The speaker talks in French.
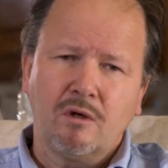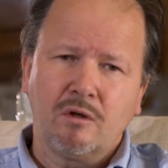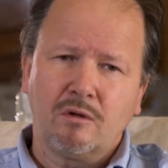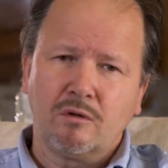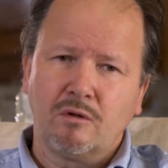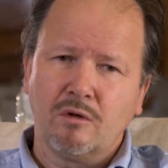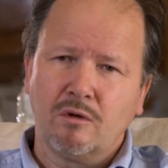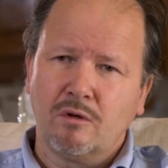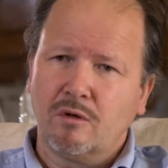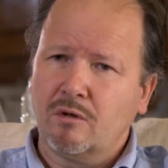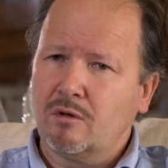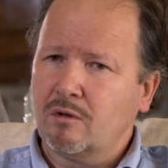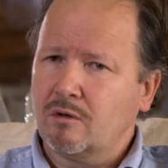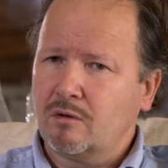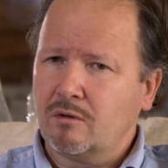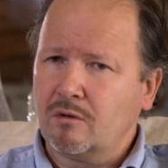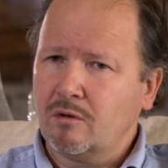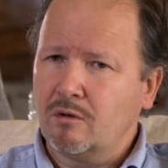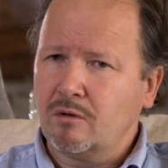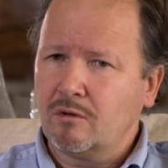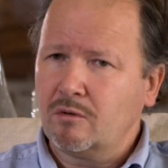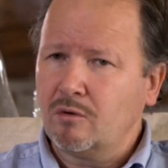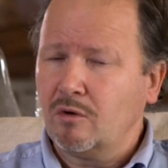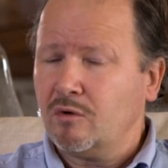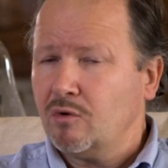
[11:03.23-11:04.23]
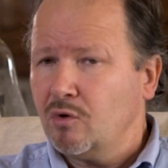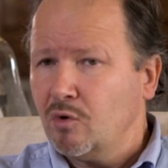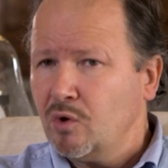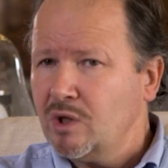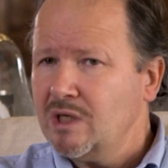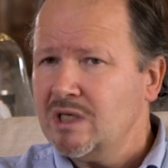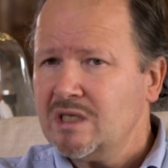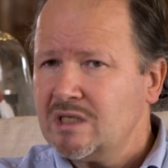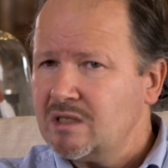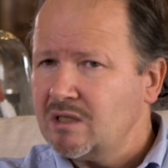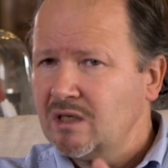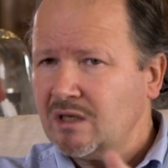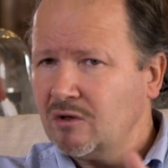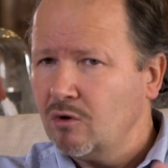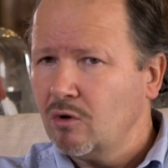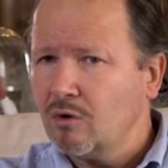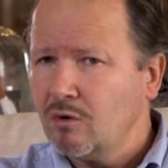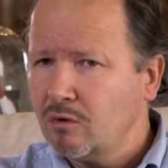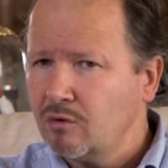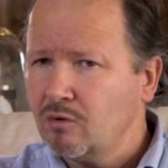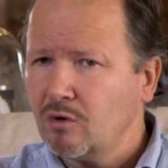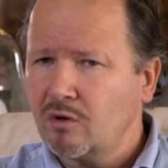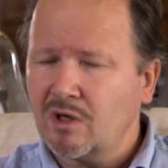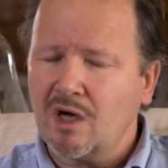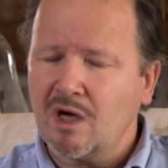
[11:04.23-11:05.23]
de, de, et de, de